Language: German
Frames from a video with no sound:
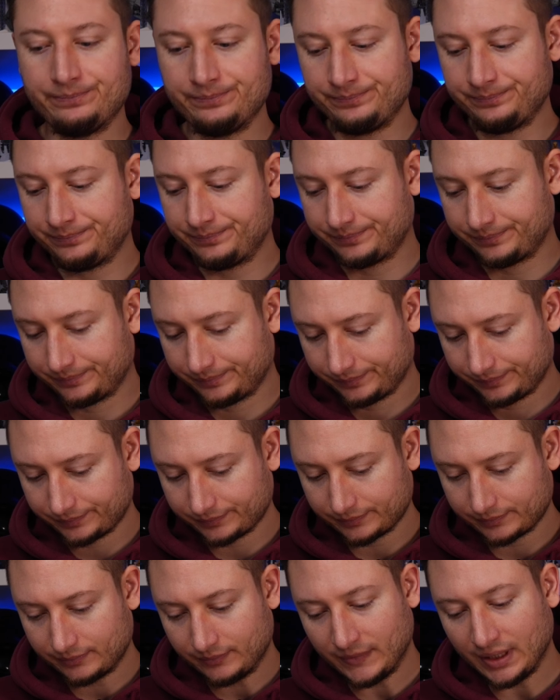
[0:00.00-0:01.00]

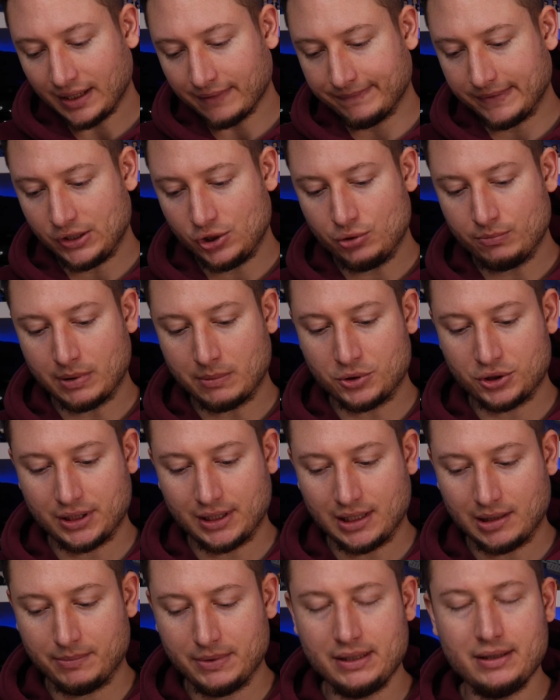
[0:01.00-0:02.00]
wenn ich schon beim
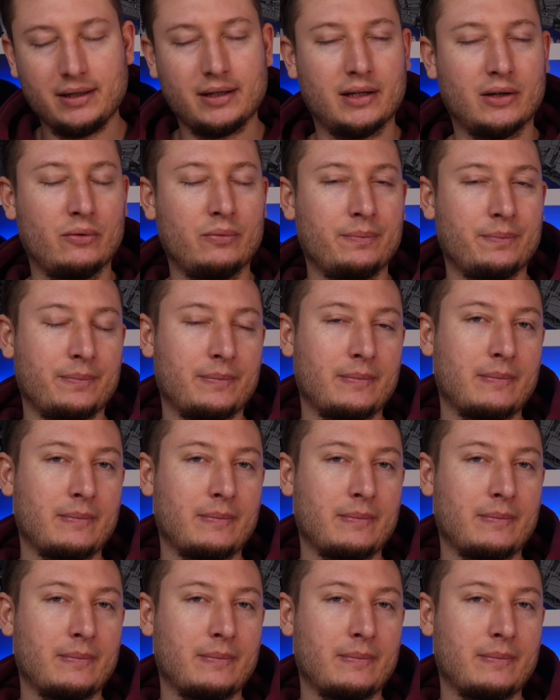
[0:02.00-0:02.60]
Ständer bin, genau,